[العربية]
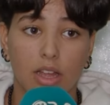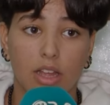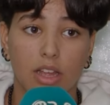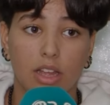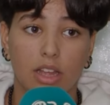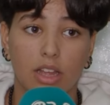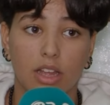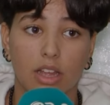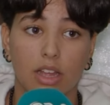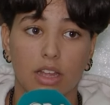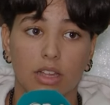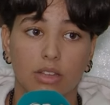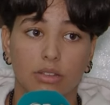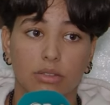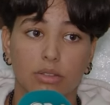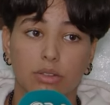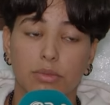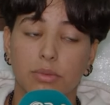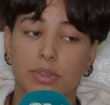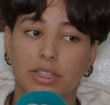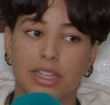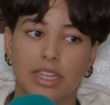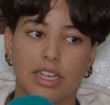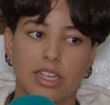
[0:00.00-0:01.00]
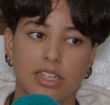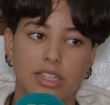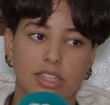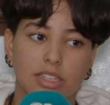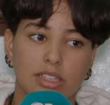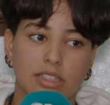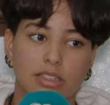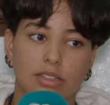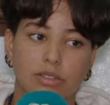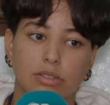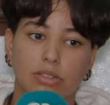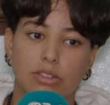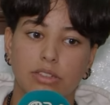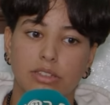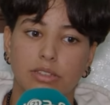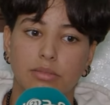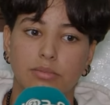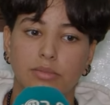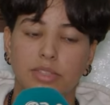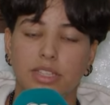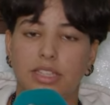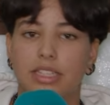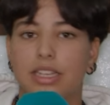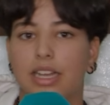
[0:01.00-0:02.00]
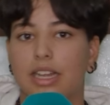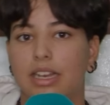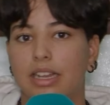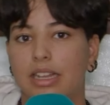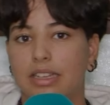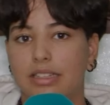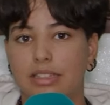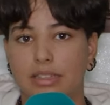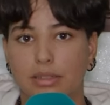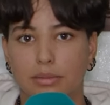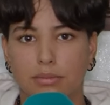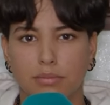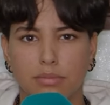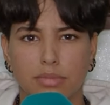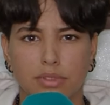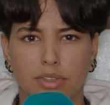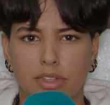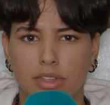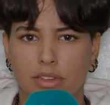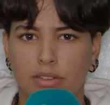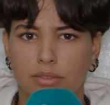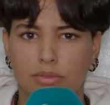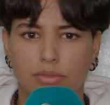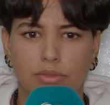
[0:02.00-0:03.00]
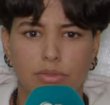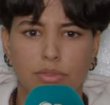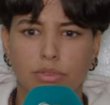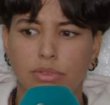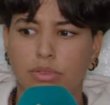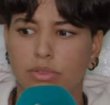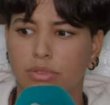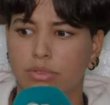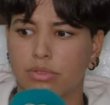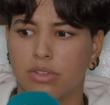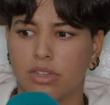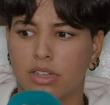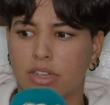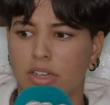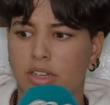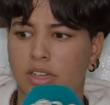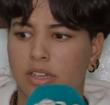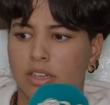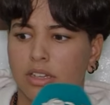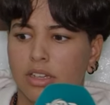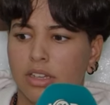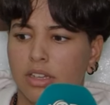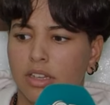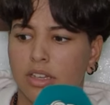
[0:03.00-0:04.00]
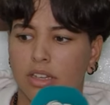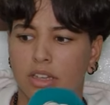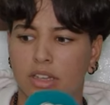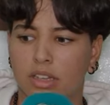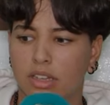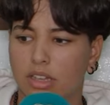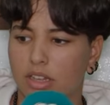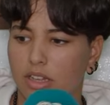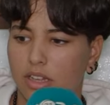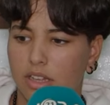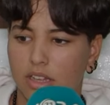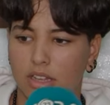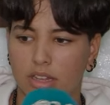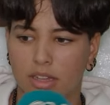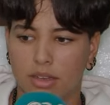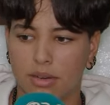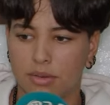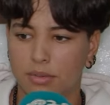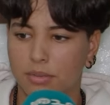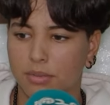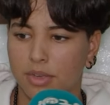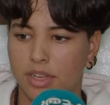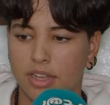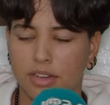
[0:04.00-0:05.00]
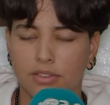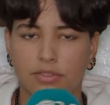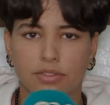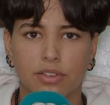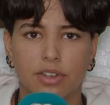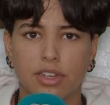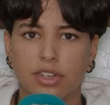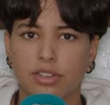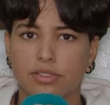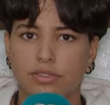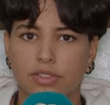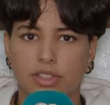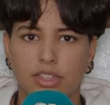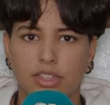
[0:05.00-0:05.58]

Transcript: أه دونك ما دخلتش للسوشيال ميديا على حسب الفلوس ولا آه، انا ما كنفكرش في